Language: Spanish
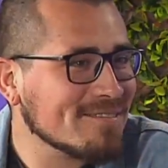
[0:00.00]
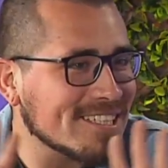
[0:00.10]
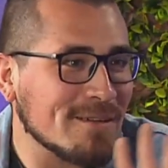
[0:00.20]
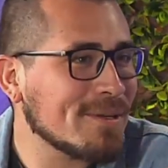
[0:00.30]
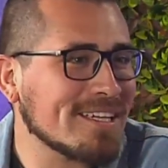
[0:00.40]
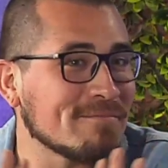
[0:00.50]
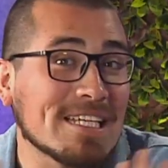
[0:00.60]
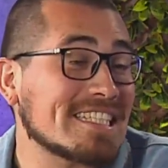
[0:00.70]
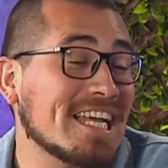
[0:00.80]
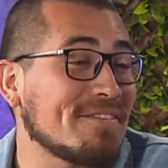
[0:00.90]
ese mi,
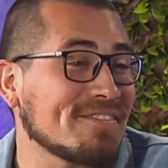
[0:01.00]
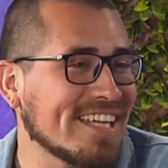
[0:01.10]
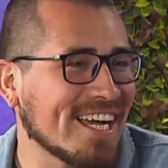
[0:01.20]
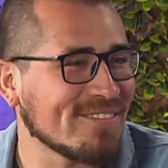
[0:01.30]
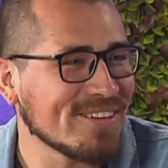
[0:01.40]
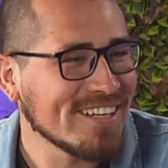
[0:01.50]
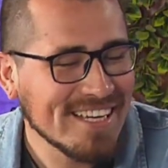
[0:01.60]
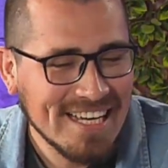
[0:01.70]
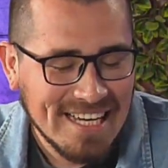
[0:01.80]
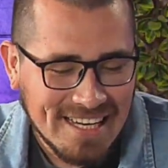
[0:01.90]
staff, digamos.
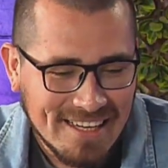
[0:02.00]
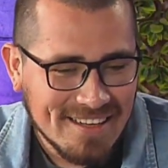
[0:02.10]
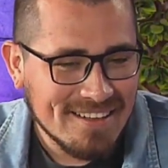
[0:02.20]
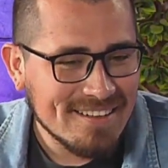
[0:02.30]
Make-up